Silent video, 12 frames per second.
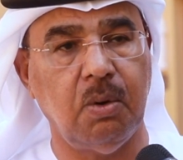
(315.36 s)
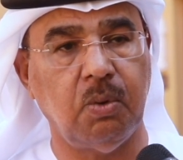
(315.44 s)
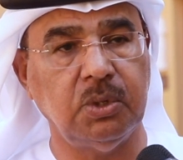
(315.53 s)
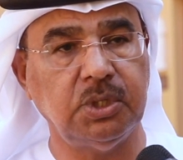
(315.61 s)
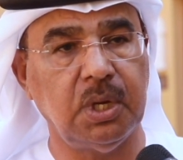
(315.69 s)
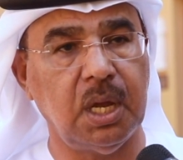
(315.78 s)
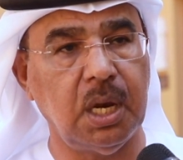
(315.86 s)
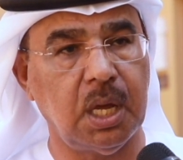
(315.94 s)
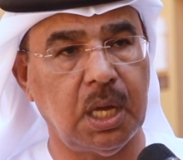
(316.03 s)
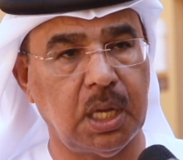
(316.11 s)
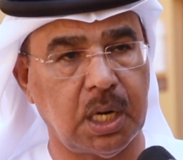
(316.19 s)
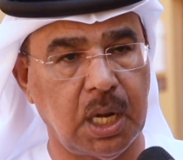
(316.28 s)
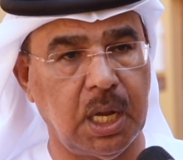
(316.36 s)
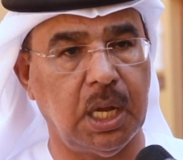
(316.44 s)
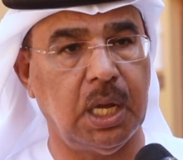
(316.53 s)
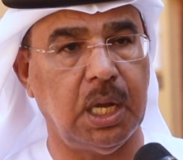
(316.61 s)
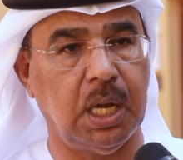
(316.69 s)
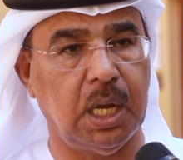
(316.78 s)
وان شاء الله
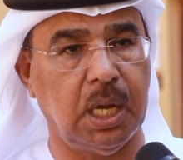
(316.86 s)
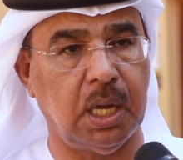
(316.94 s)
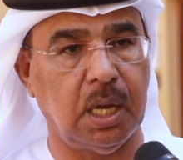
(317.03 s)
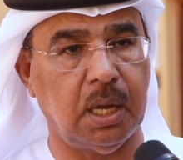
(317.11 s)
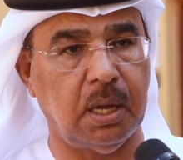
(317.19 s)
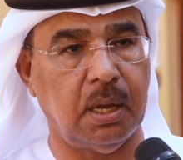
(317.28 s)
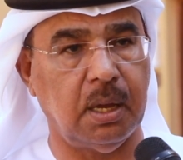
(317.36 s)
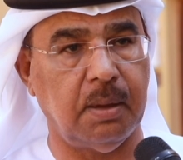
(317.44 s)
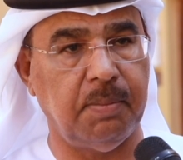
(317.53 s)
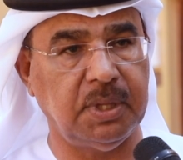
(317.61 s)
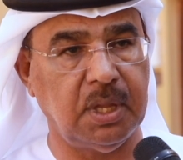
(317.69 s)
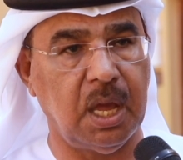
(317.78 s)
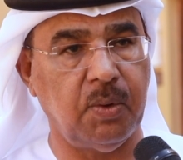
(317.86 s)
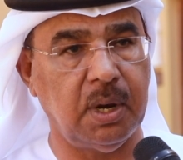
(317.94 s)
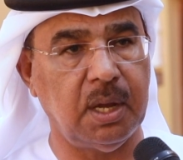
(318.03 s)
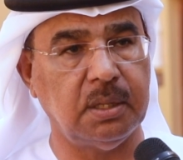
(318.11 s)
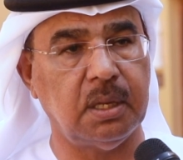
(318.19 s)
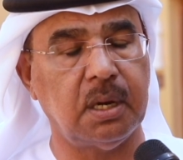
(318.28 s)
راح آه،
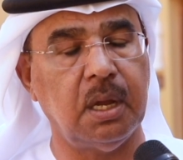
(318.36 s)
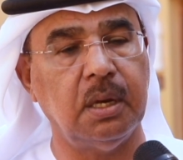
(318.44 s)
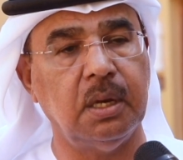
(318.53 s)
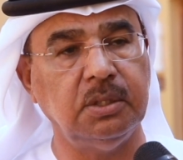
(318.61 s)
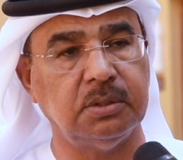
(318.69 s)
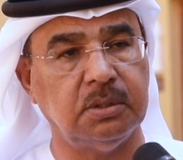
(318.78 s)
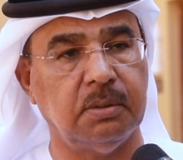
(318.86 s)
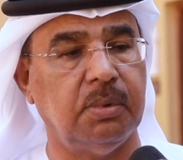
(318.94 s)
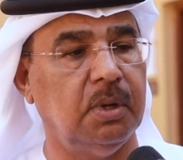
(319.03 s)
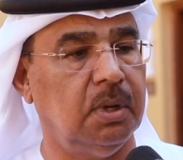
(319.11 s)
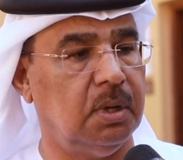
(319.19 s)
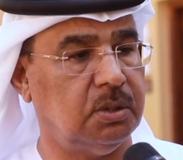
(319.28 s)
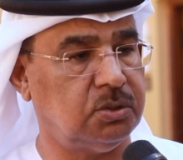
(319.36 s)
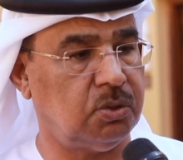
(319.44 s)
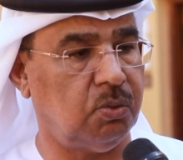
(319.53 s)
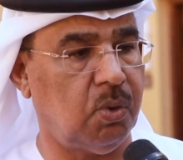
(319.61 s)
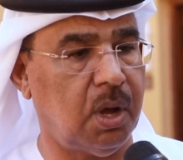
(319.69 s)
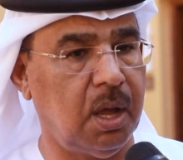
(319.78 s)
بالتعاون هذا راح نجذب
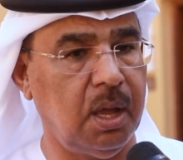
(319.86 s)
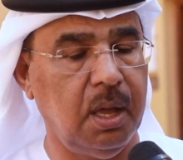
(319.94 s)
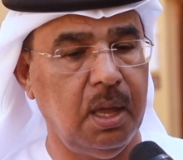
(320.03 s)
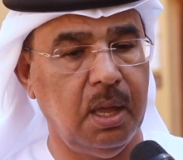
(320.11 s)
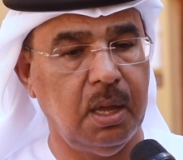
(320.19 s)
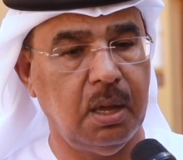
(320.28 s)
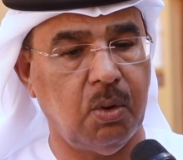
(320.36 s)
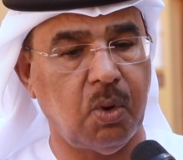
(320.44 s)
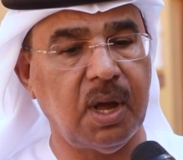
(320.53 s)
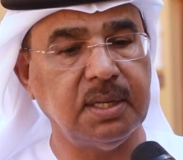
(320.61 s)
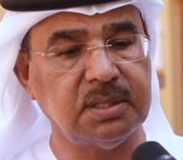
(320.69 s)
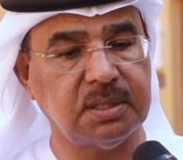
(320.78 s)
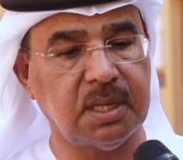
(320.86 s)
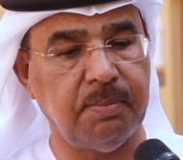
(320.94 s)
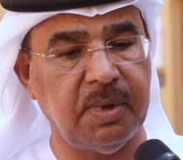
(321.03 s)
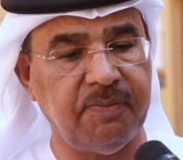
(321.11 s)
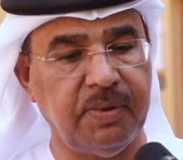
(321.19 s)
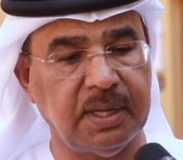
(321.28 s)
السواح وخاصه
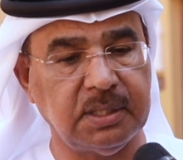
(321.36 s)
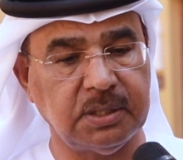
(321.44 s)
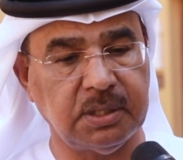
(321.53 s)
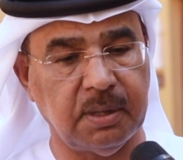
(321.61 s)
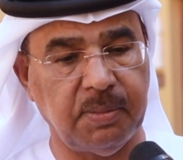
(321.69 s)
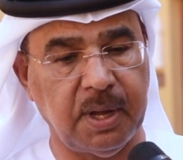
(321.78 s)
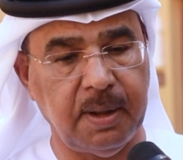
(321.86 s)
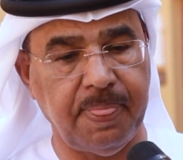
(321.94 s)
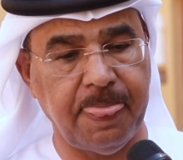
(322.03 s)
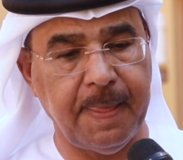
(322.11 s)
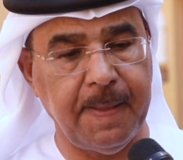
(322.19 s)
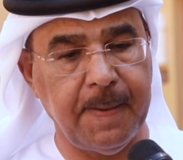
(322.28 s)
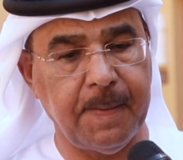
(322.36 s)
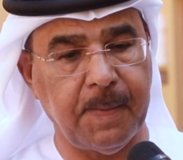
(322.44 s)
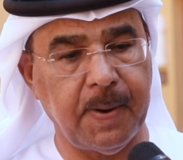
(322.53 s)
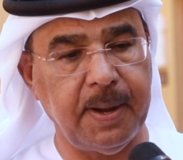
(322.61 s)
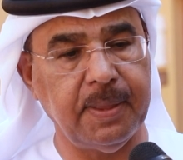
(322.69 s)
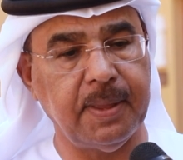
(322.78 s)
من فئه الشباب
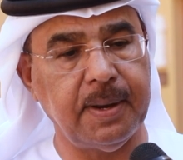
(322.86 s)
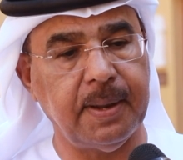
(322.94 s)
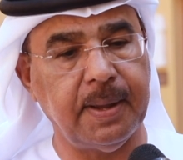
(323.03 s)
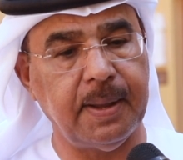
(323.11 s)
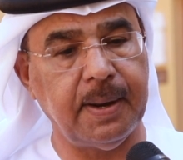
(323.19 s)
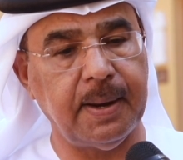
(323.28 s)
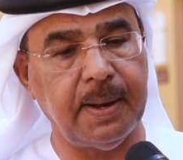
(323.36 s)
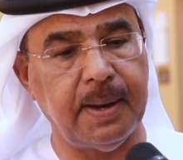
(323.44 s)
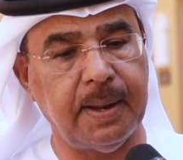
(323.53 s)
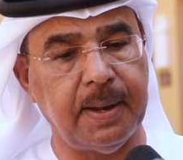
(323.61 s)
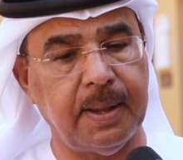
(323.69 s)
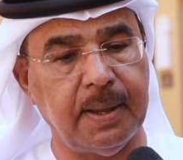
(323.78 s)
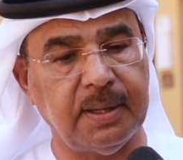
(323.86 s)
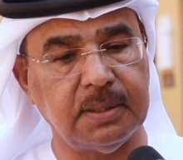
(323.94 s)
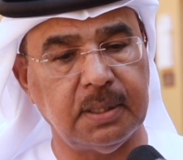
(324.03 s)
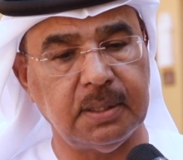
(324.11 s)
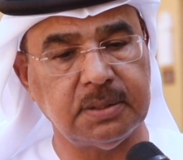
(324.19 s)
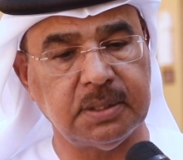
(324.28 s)
وايضا
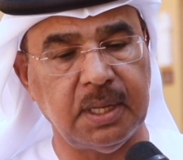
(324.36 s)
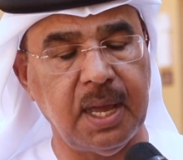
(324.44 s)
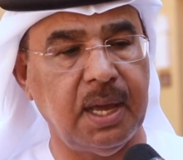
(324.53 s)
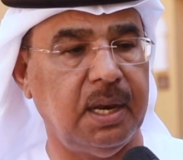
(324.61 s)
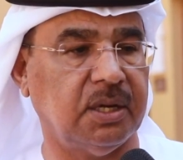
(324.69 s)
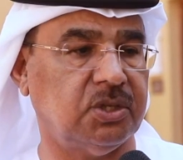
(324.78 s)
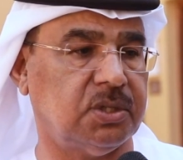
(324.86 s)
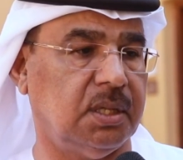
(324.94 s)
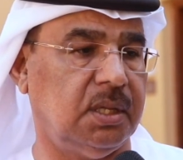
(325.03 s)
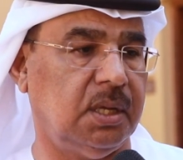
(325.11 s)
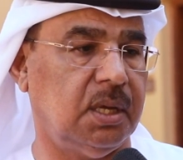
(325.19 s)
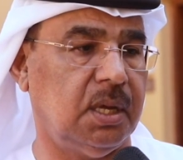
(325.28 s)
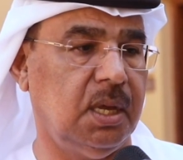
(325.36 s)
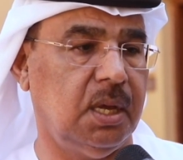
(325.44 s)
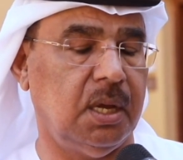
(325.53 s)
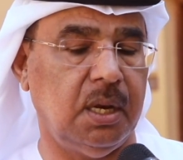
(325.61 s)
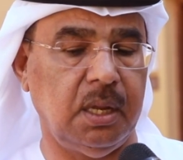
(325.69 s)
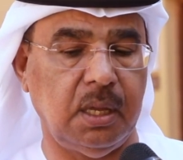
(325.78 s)
السياحه الاقتصاديه
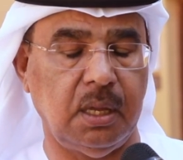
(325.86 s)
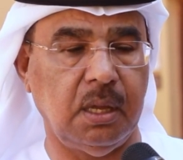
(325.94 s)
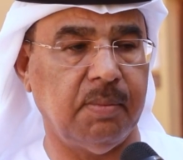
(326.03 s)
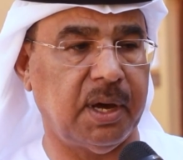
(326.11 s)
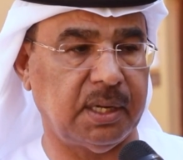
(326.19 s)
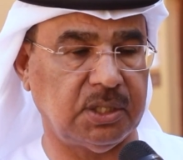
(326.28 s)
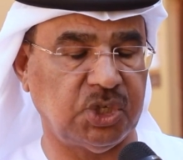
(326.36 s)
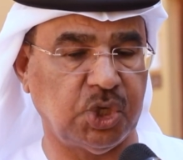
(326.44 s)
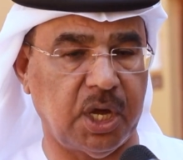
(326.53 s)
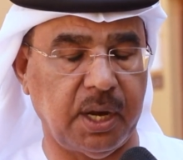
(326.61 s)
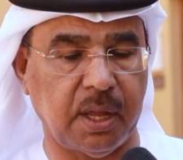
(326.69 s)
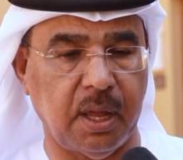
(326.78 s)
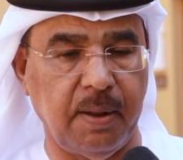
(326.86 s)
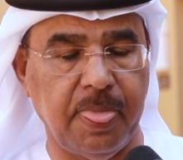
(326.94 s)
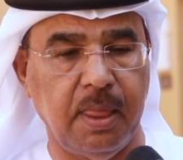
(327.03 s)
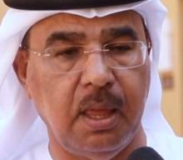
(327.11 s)
لاماره الشارقه.